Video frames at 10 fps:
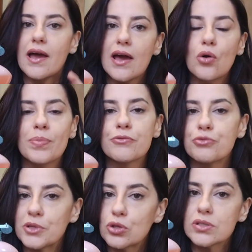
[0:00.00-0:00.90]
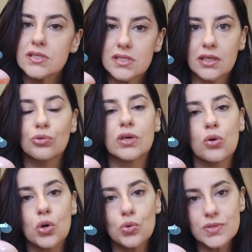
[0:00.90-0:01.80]
É um perfume docinho que
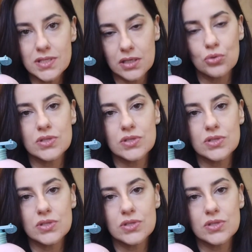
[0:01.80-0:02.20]
eu consigo